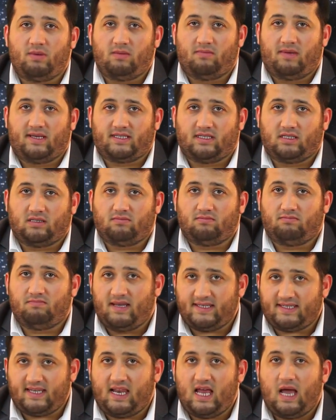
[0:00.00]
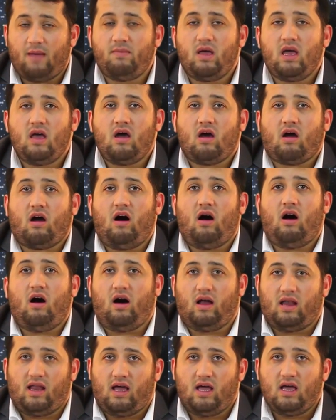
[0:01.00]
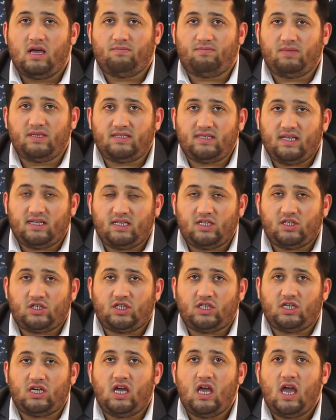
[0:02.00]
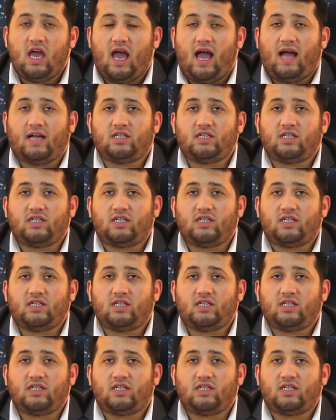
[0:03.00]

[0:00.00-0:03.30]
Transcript: Например, слово если мы это